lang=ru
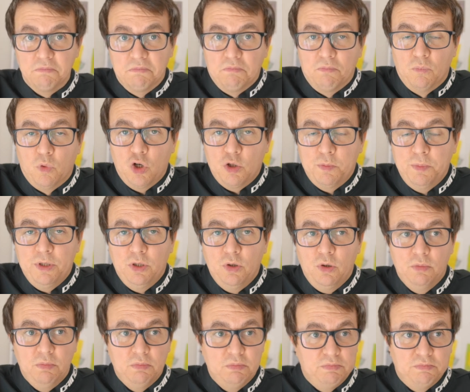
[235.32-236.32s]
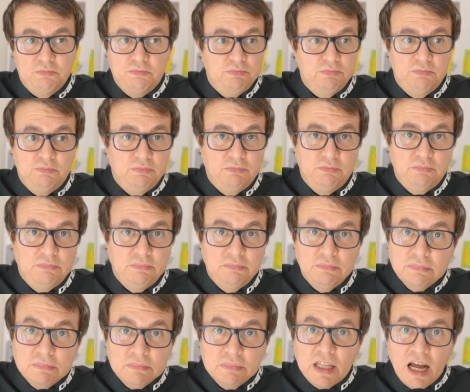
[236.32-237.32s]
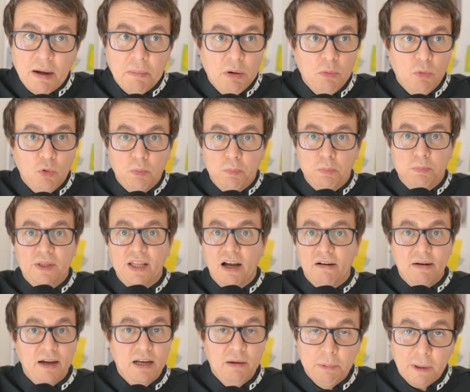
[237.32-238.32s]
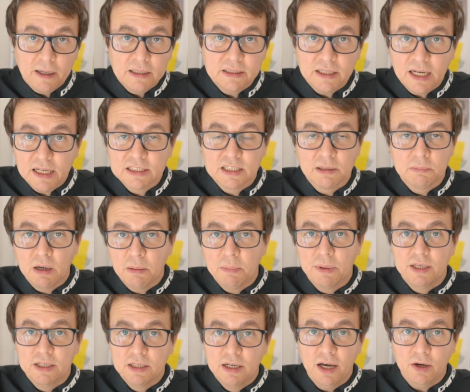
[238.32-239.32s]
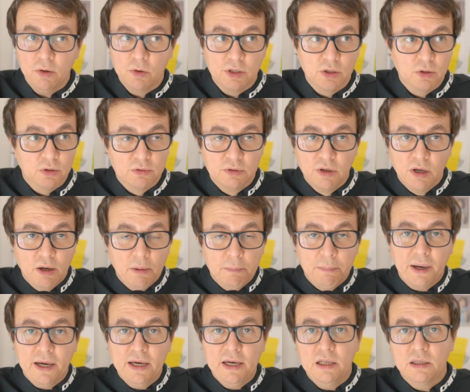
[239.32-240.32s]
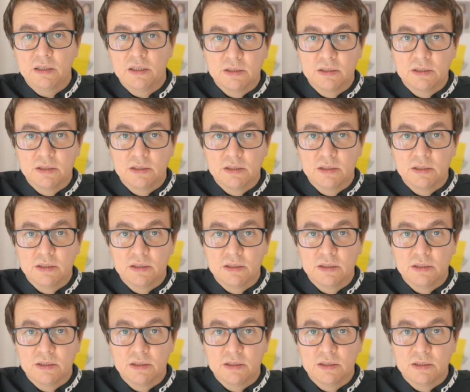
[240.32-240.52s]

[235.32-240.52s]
Может быть, он там ему давали просраться, мама не горю, и он проедет